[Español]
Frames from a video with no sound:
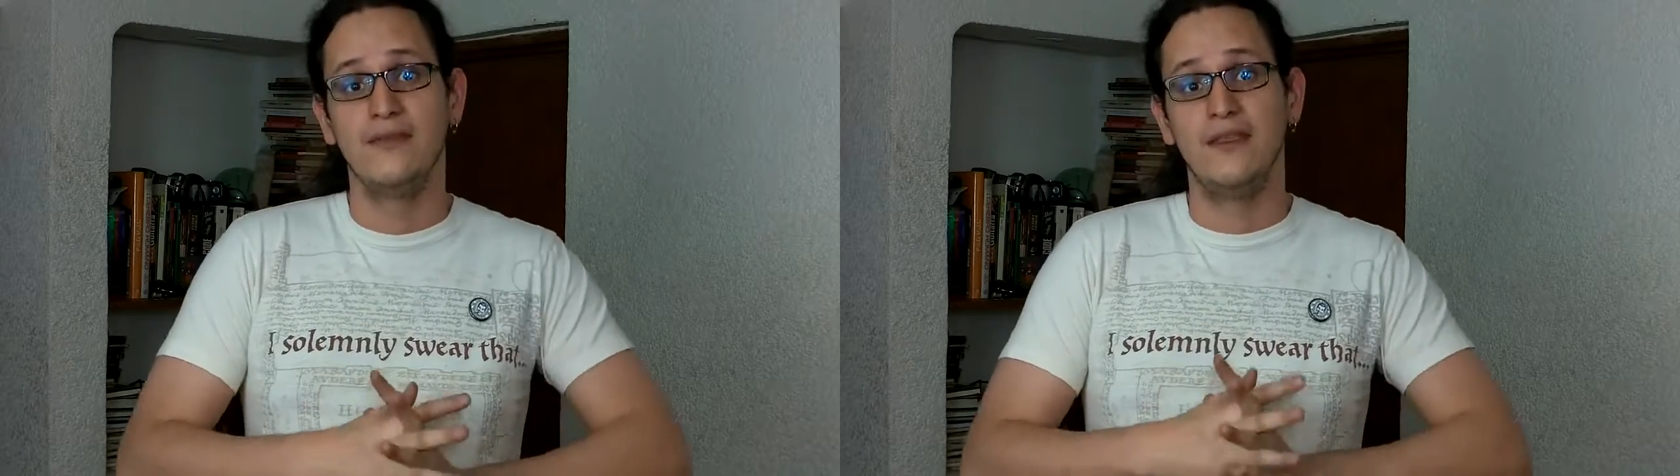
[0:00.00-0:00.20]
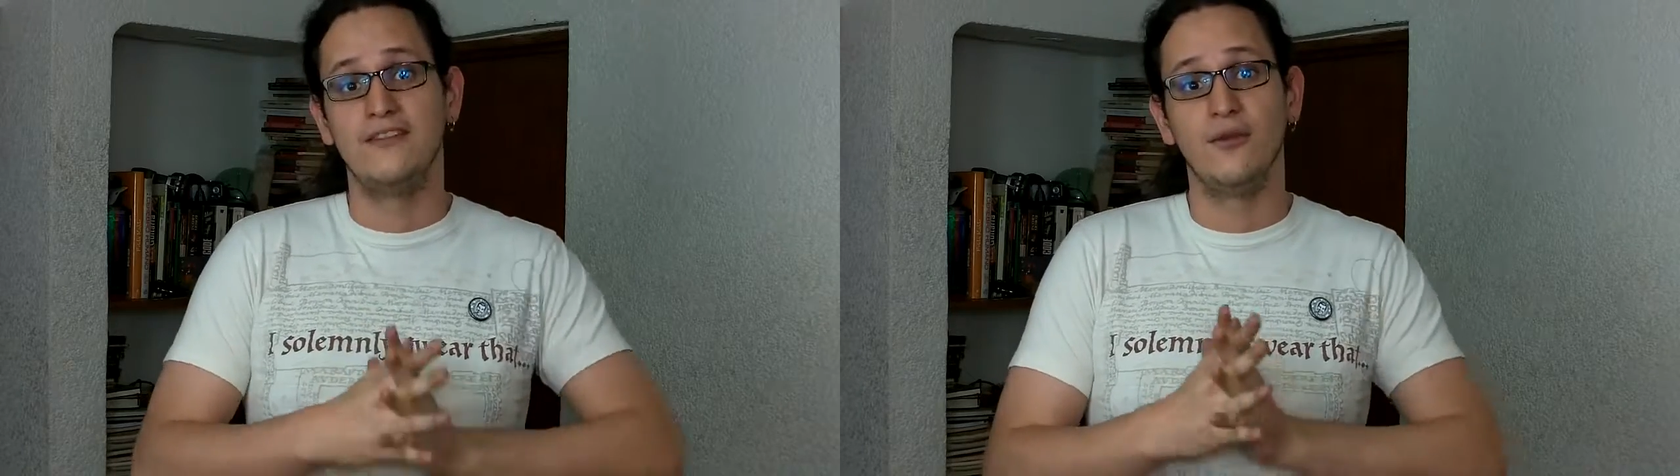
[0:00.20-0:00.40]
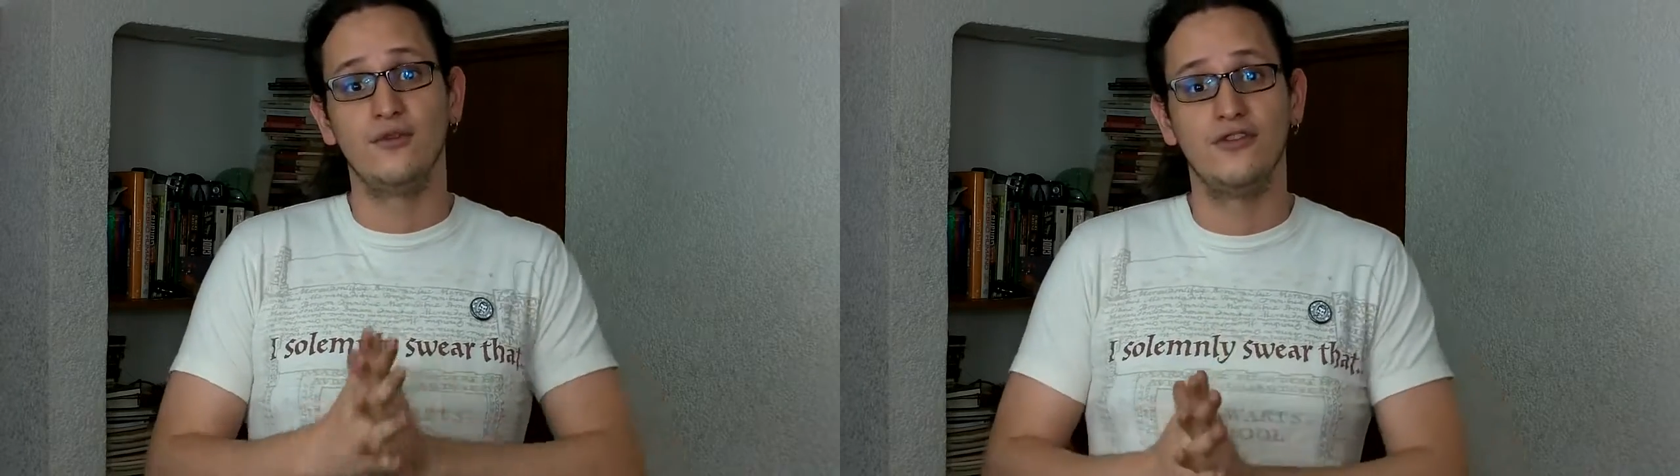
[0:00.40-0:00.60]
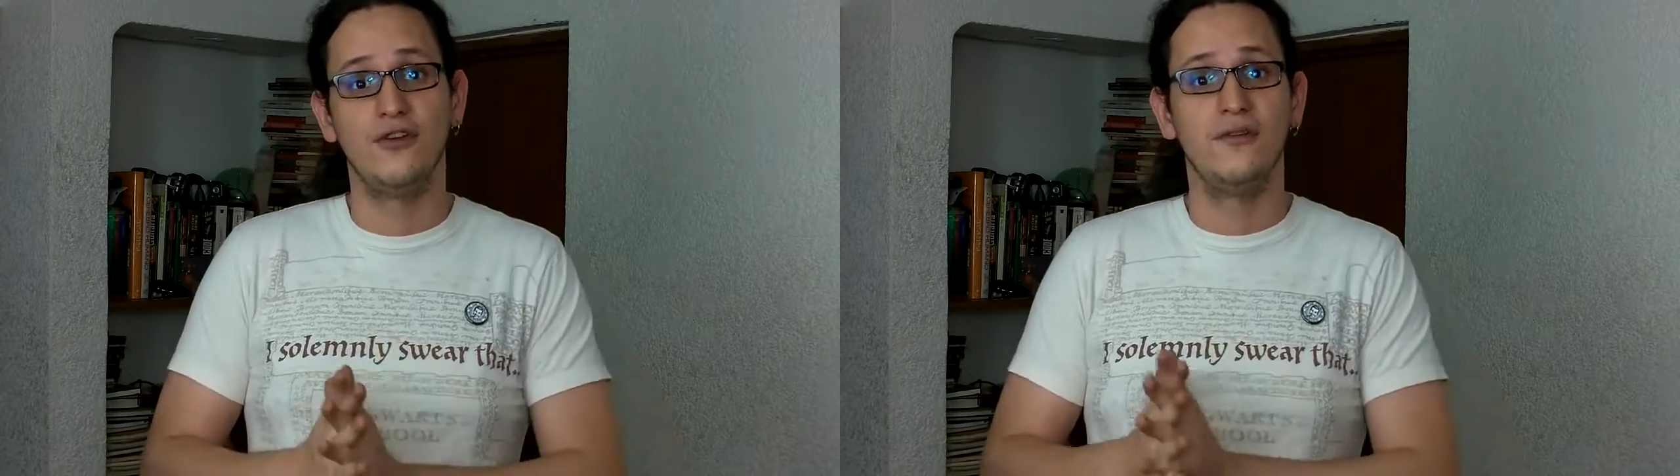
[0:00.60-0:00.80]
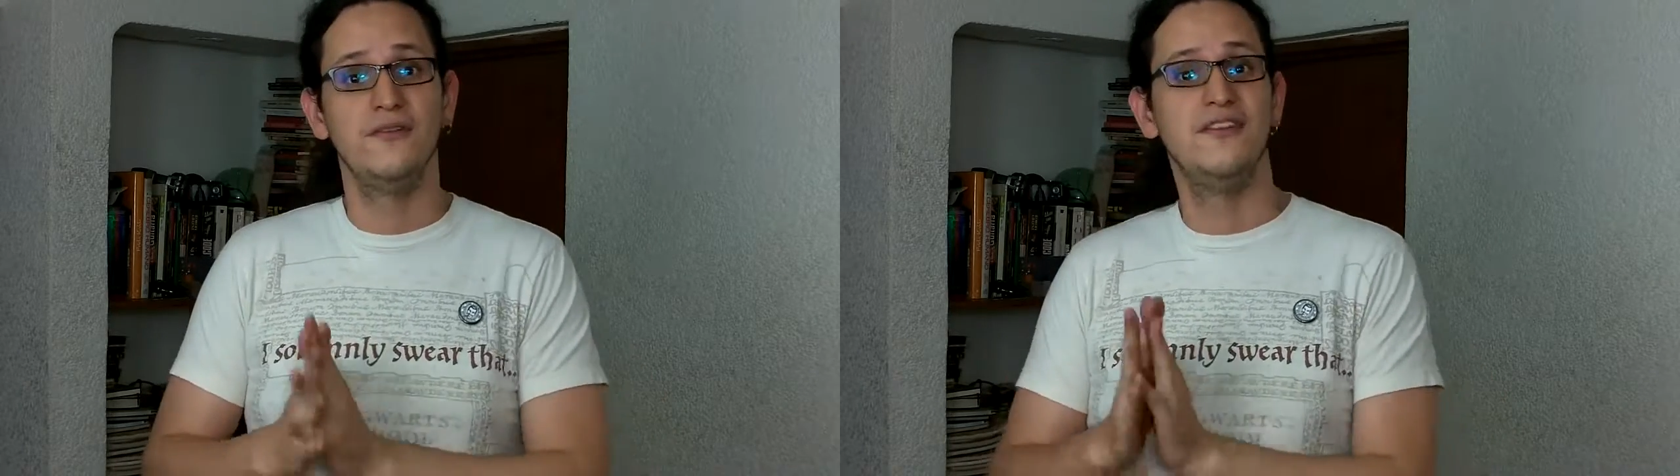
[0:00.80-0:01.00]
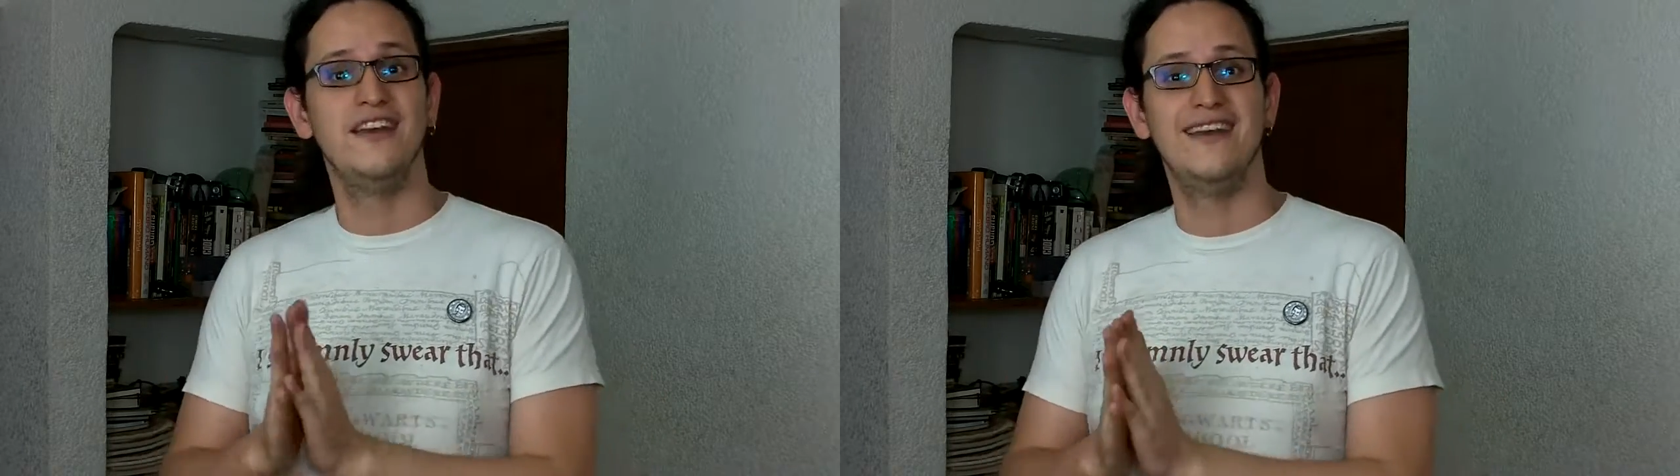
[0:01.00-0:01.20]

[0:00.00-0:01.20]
de seducción